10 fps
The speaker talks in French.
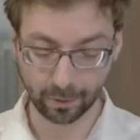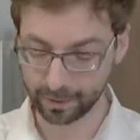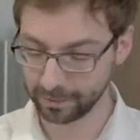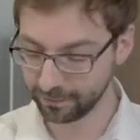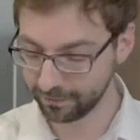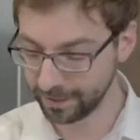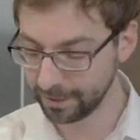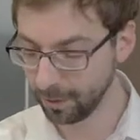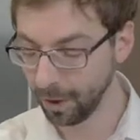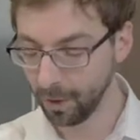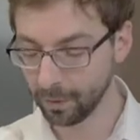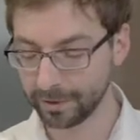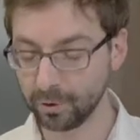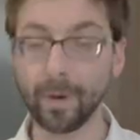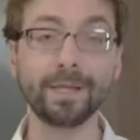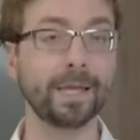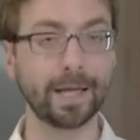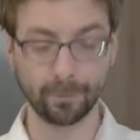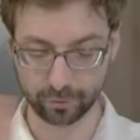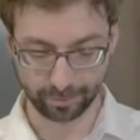on a du Fido, on a du Wake, il y a
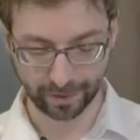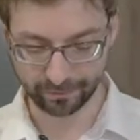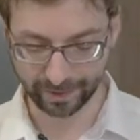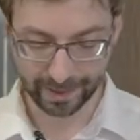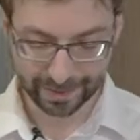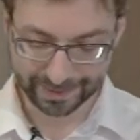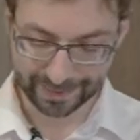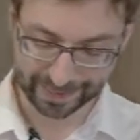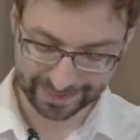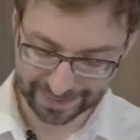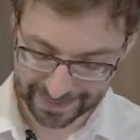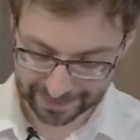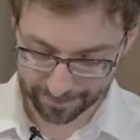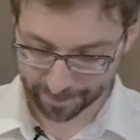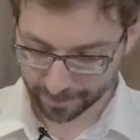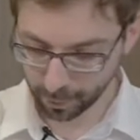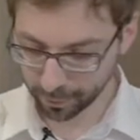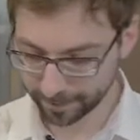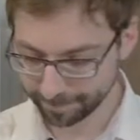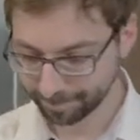également du Parfait qui existe.
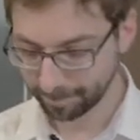Donc,